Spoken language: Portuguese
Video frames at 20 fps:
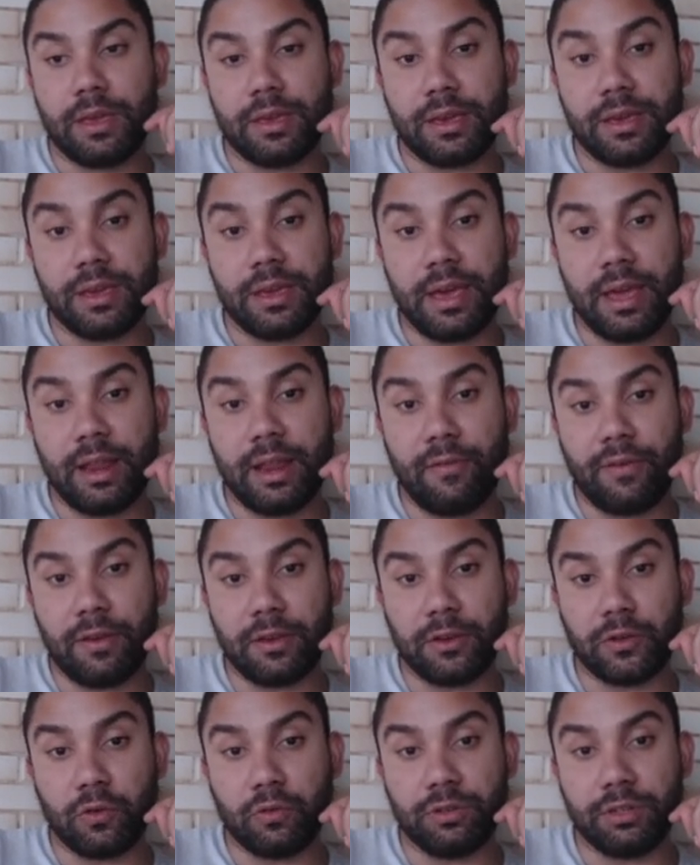E aí ele
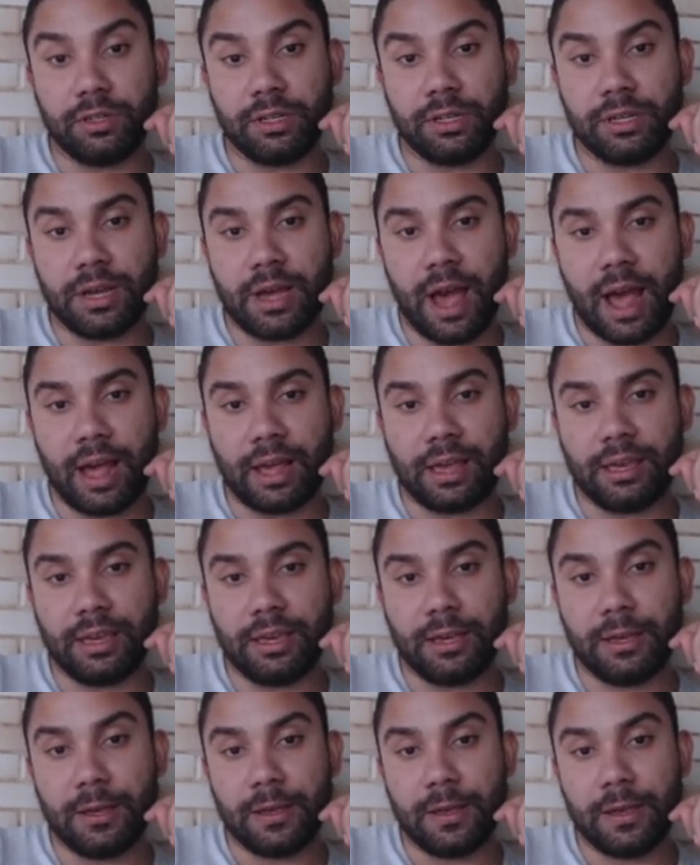fechou o dia
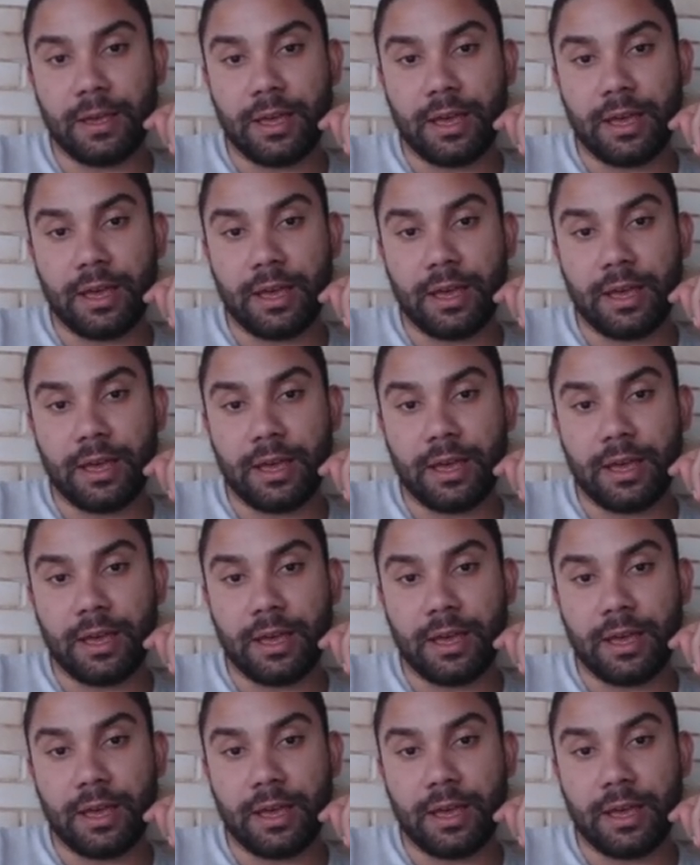aqui.